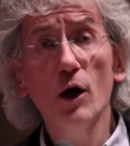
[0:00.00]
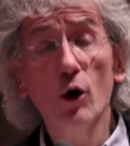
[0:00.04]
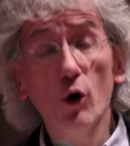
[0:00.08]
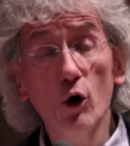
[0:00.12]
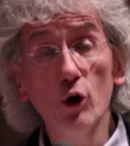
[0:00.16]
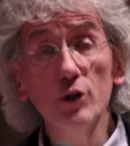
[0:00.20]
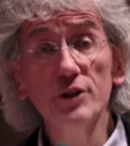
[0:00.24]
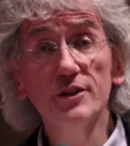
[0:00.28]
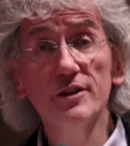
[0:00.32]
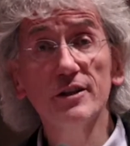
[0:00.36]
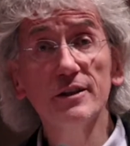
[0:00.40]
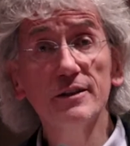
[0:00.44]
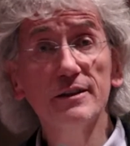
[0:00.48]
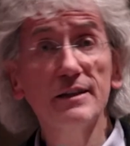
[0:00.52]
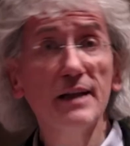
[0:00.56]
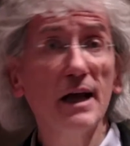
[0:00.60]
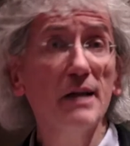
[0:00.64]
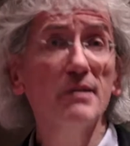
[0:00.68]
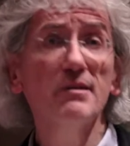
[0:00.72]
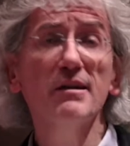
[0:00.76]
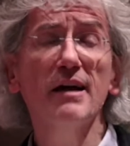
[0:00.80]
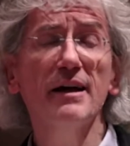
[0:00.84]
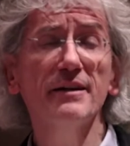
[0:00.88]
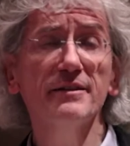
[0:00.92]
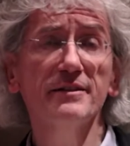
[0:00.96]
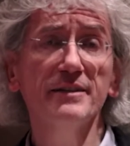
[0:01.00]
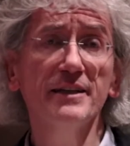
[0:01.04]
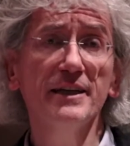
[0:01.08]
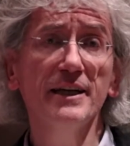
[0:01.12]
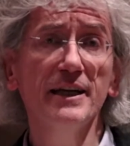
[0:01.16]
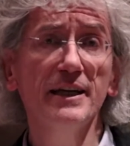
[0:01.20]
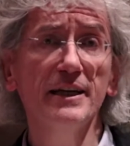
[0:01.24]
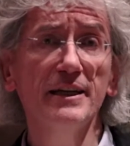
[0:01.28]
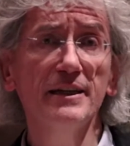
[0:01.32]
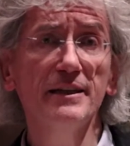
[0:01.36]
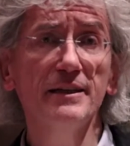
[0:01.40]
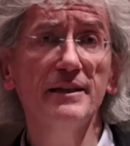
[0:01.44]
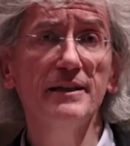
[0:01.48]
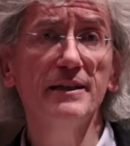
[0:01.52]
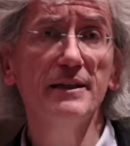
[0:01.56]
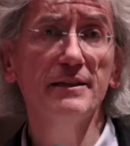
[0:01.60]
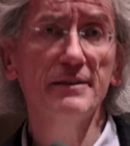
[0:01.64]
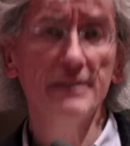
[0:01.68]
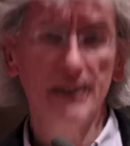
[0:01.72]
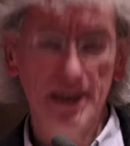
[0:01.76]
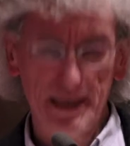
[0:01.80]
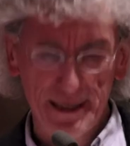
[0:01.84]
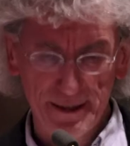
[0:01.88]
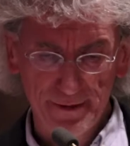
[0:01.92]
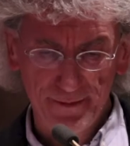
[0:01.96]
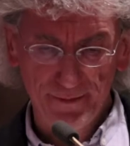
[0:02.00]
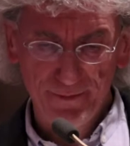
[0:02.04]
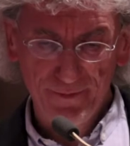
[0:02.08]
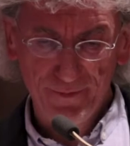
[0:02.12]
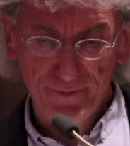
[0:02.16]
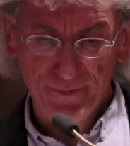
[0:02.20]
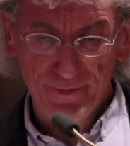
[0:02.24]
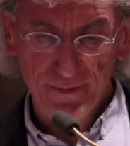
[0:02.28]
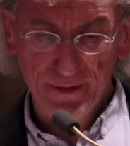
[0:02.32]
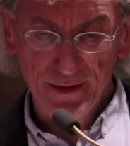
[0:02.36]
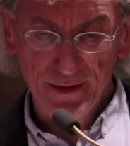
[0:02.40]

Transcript: Und das hat er getan.